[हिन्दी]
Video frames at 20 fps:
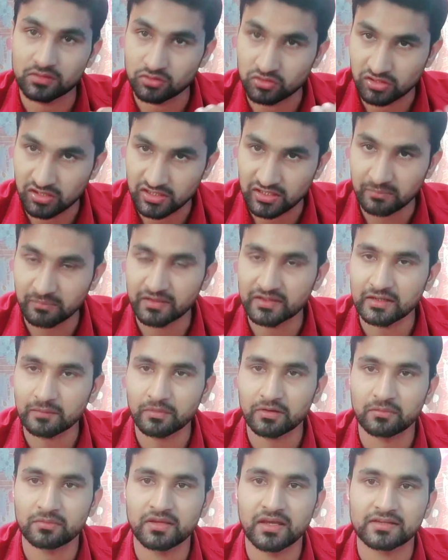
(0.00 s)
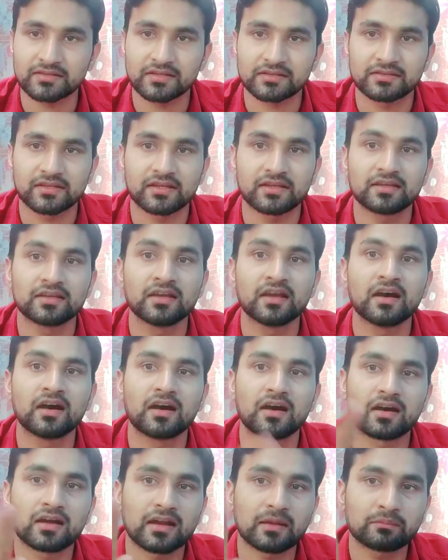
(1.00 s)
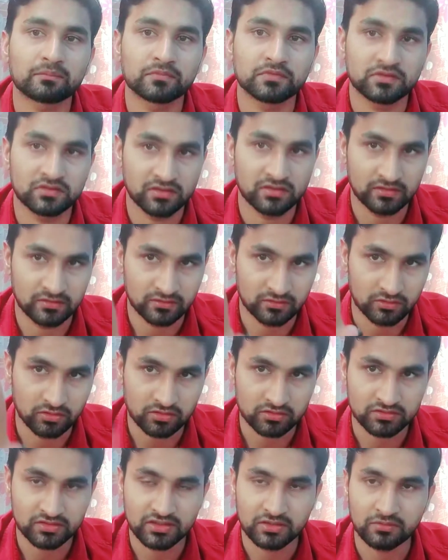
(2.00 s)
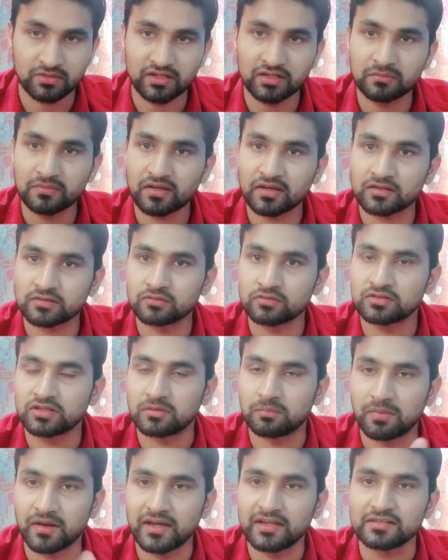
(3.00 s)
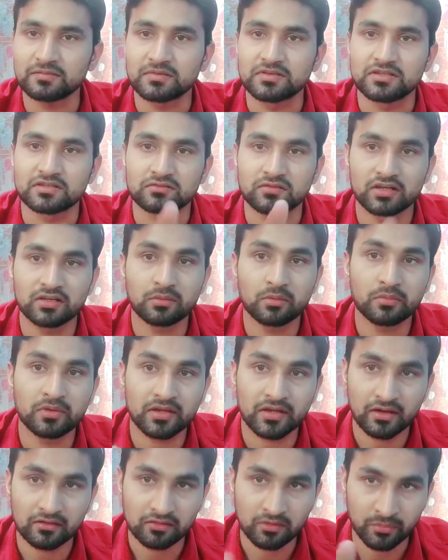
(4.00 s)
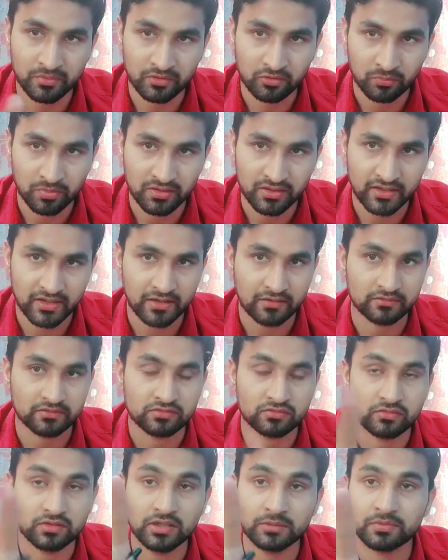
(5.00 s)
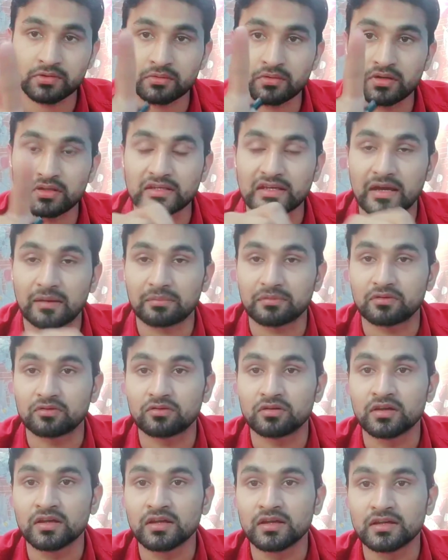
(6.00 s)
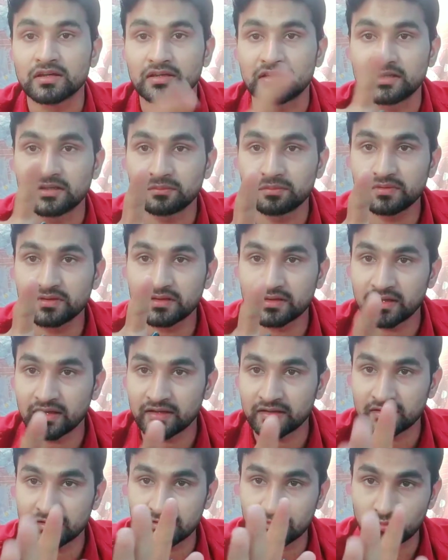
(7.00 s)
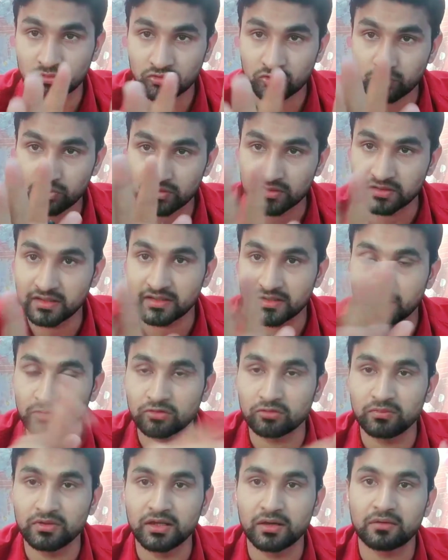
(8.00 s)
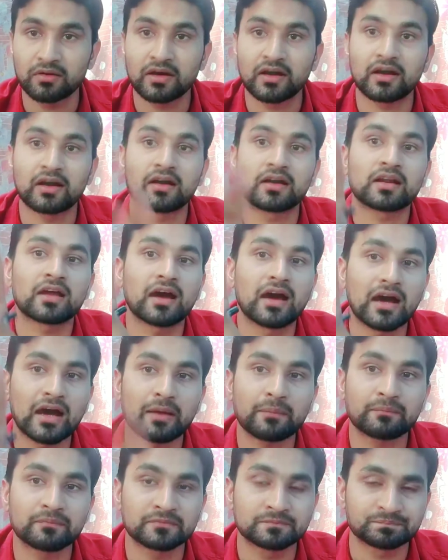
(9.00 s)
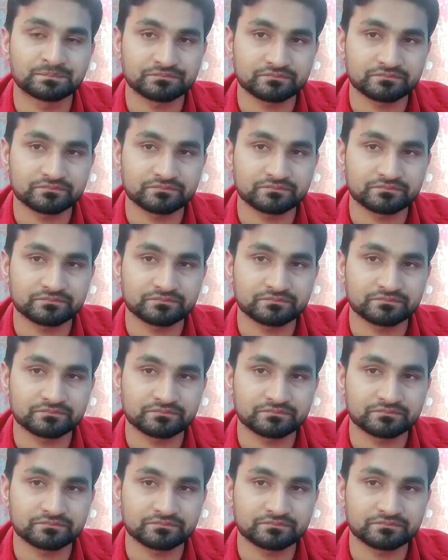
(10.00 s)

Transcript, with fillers: छः महीना पर भी आ सकता है अगर आप जनवरी में अगर 2022 में जनवरी में भी अकाउंट अपने ओपन कराए हैं तो सोलह फरवरी के आपको डीपी यानी कि ऑटो पुल देखने को मिला होगा अगर आप